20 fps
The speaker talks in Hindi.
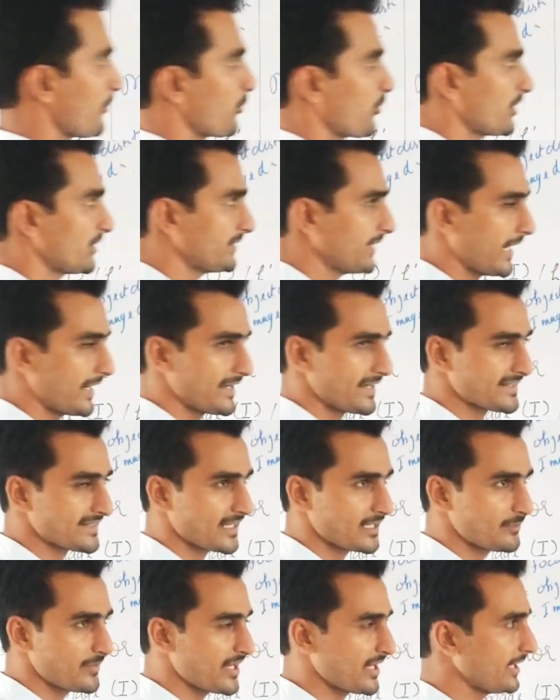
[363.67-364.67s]
अपवर्ड
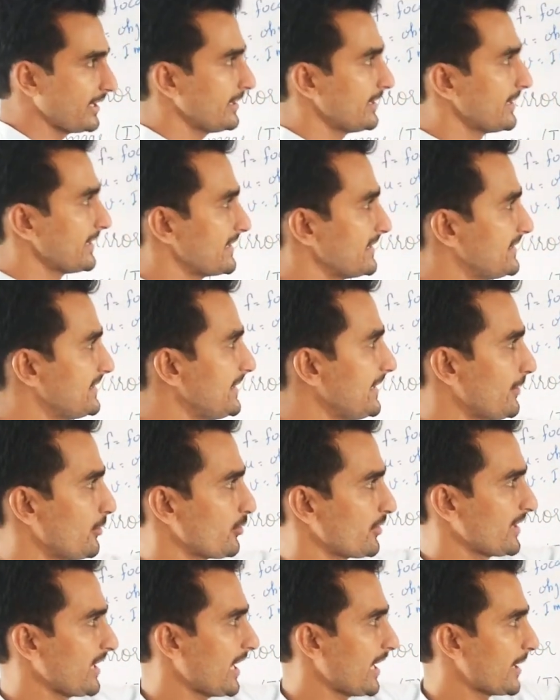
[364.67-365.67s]
डायरेक्शन में है ये
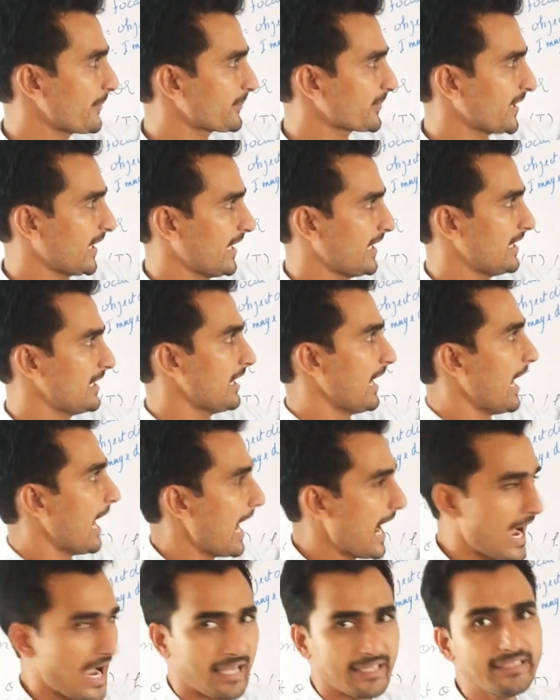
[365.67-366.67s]
हो गया आपका
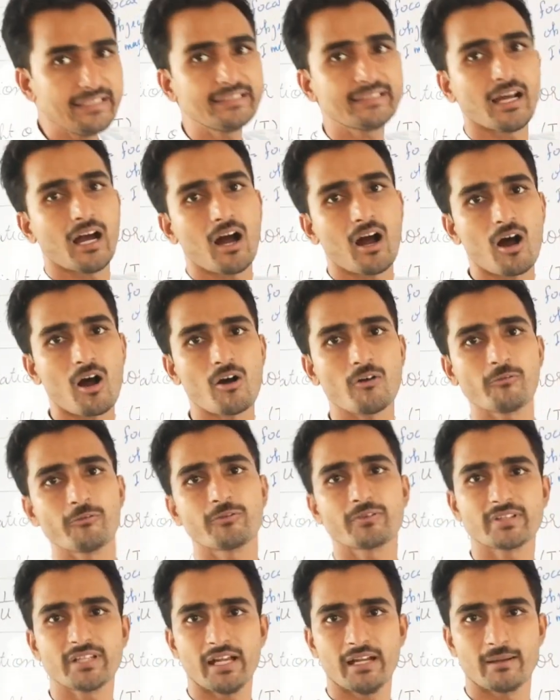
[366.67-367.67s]
हाइट
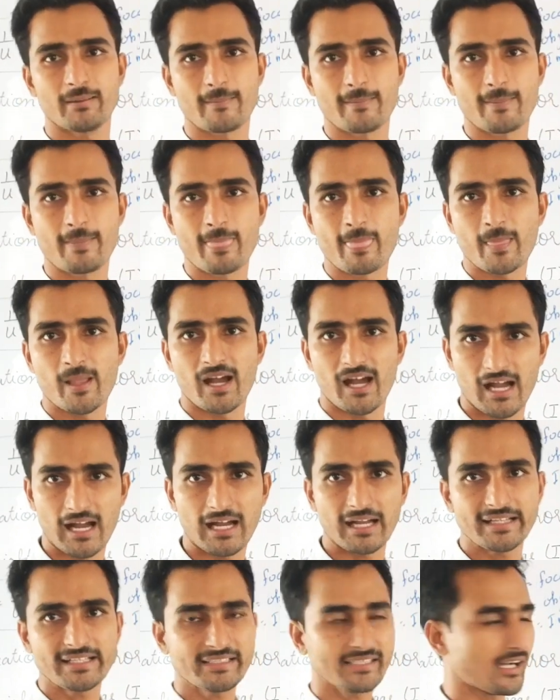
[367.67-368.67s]
ऑफ क्या
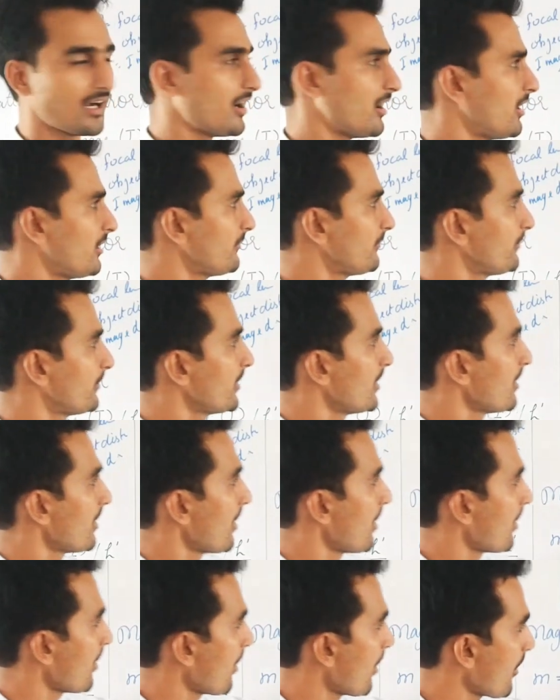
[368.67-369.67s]
हाइट
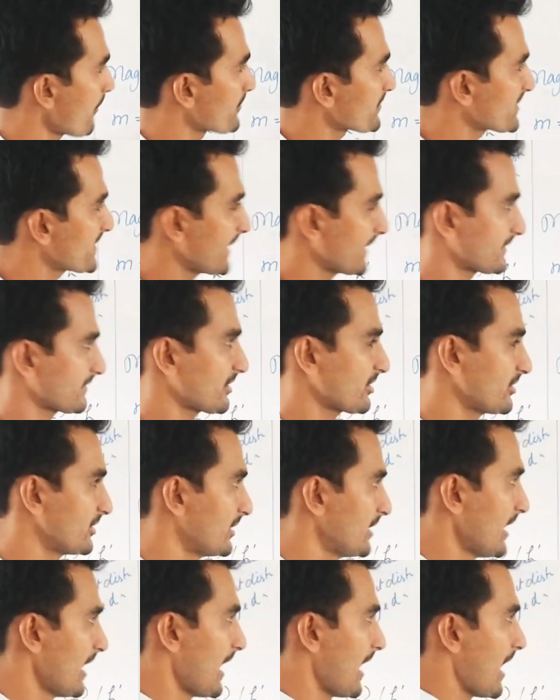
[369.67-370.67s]
ऑफ ऑब्जेक्ट
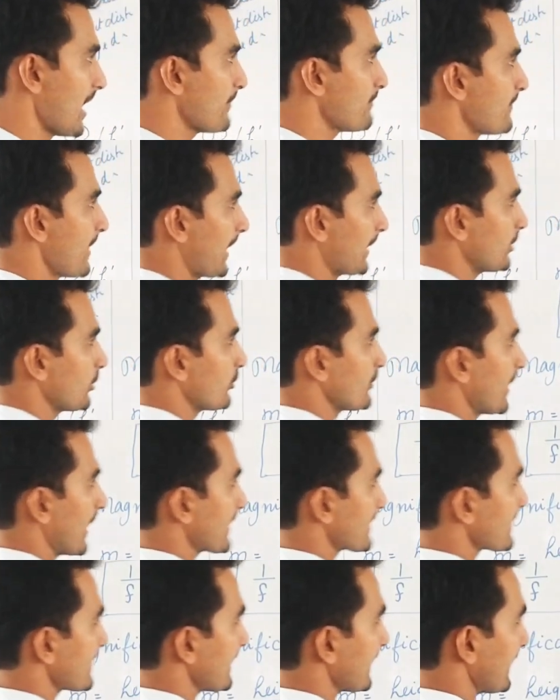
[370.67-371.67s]
अब मान लो
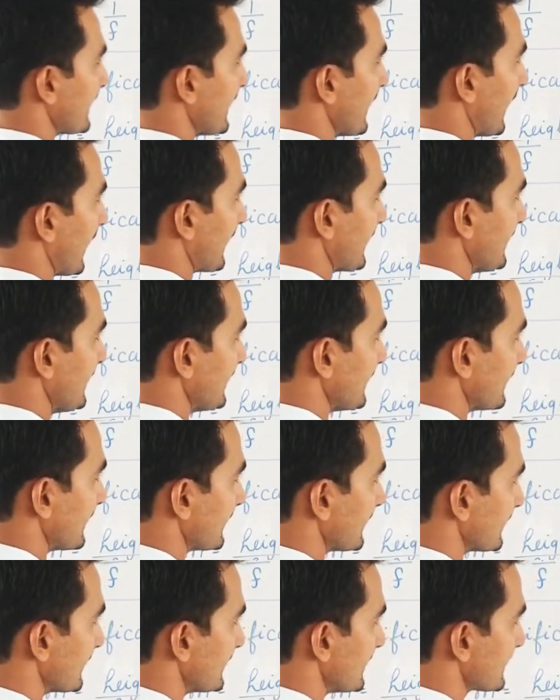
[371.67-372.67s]
यहाँ से रे आई
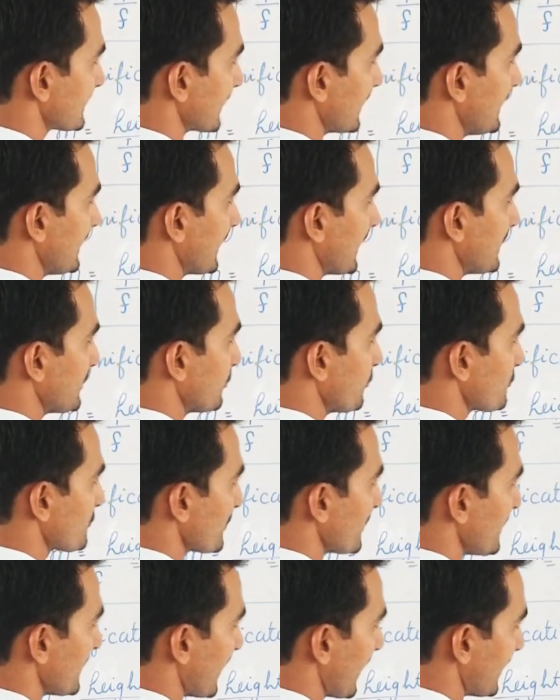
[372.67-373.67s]
ये चली गई
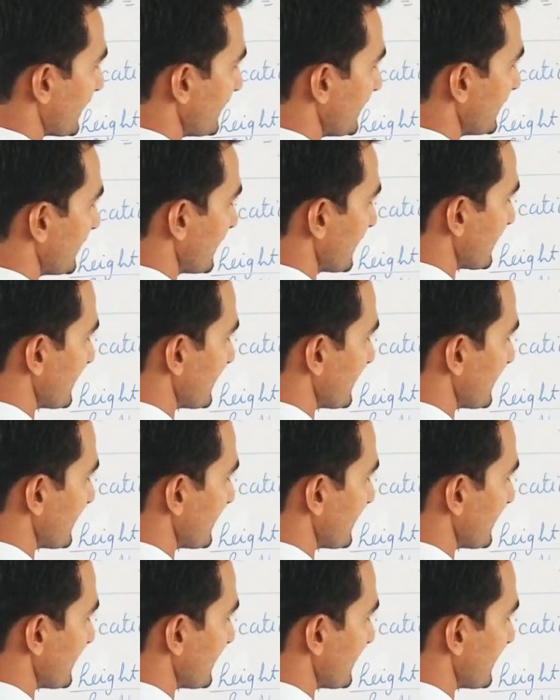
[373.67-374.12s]
दूसरी राई